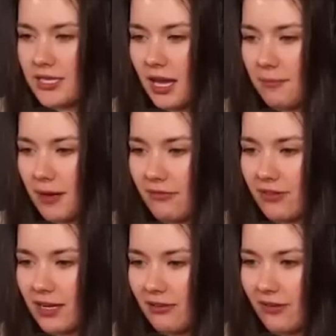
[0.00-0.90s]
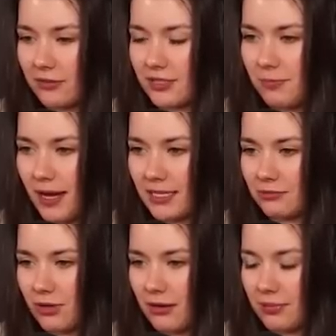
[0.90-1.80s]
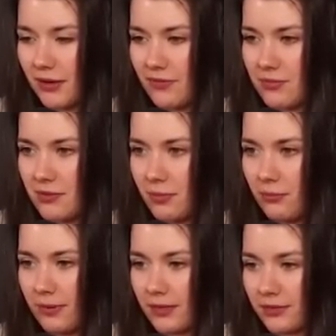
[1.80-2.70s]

Ej, ja prawie, Rafał, spadłam. Prawie mnie bomba